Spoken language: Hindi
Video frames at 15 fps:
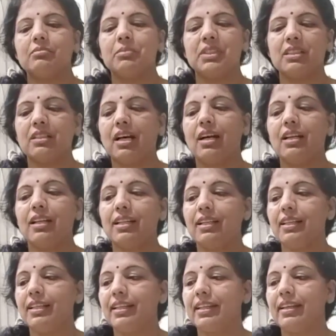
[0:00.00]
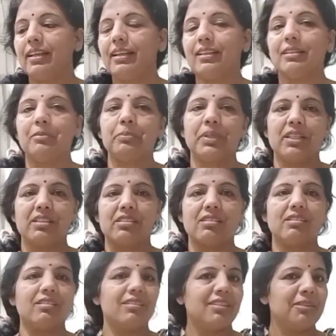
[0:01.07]
दालें लेके आई
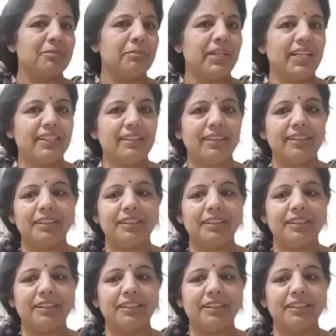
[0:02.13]
बेसन मैदा